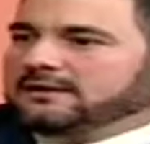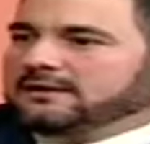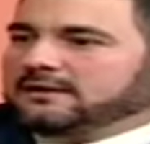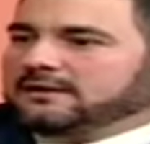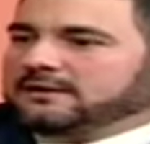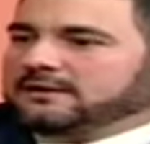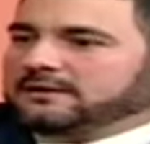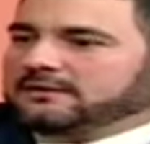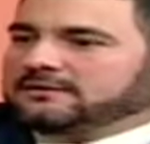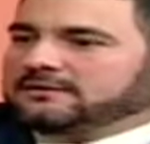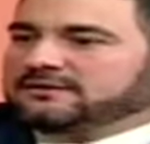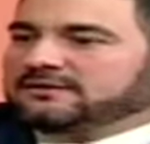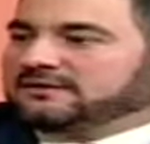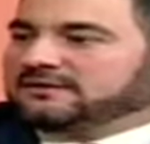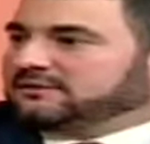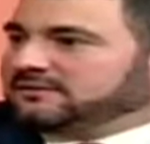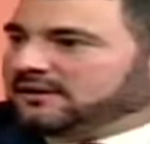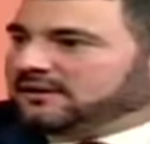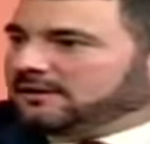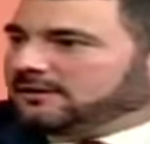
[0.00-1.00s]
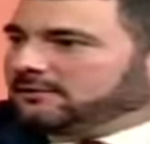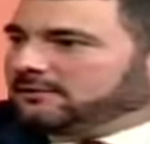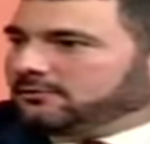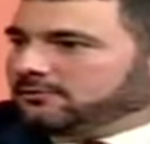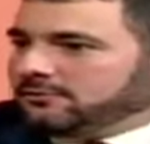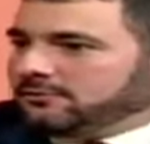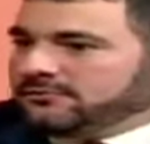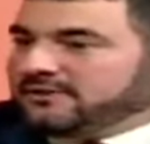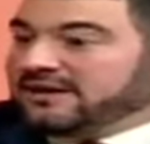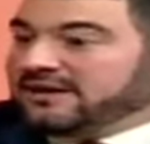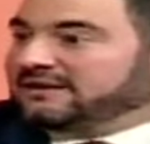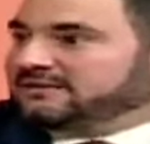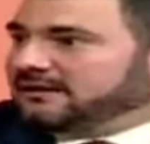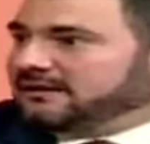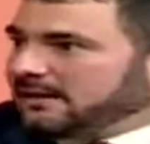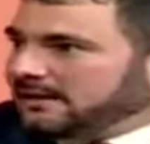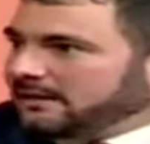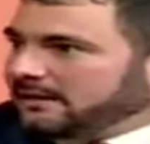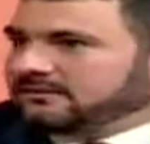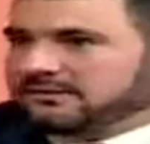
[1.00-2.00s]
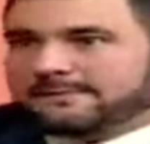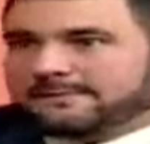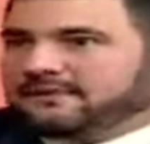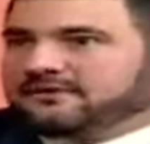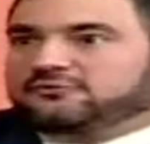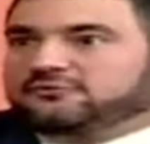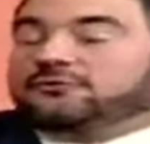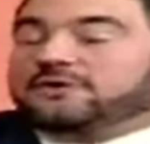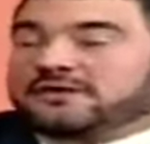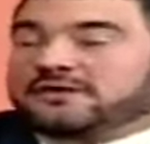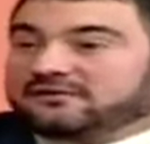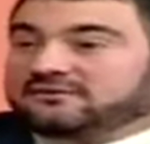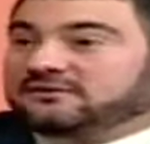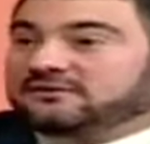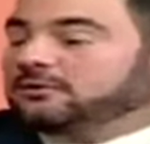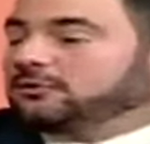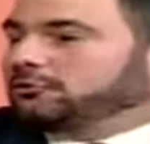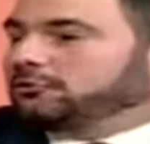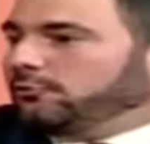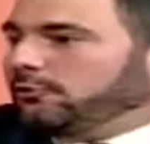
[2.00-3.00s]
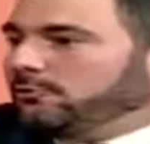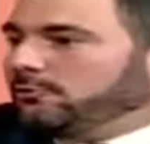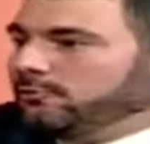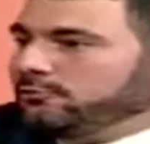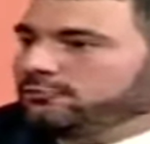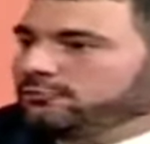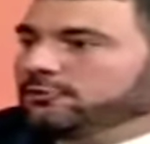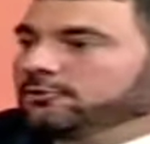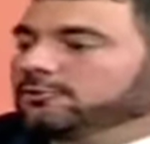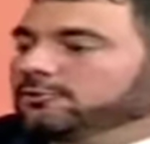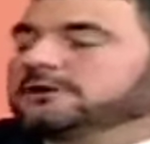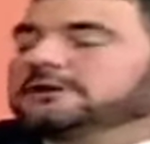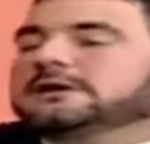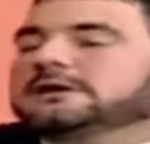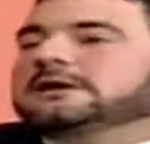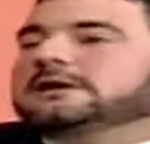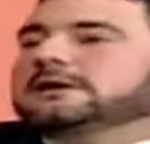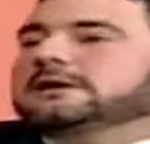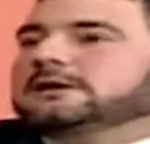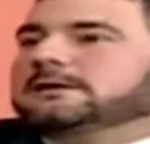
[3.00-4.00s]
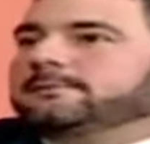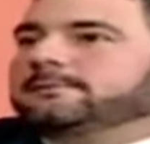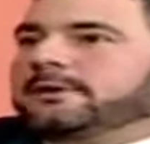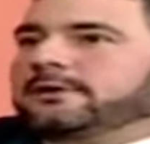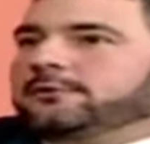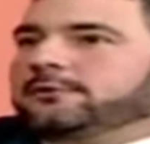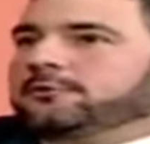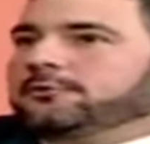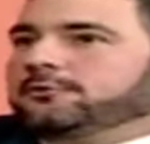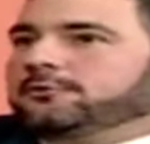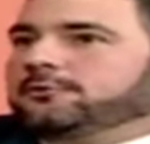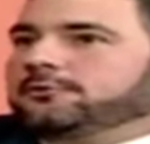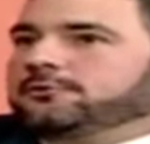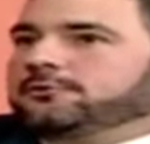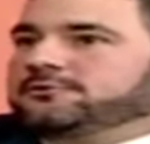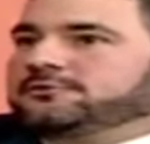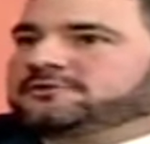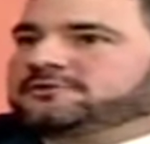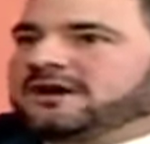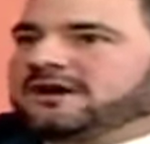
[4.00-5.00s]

detectar o delatar a esas personas, decirlo a todo el mundo pero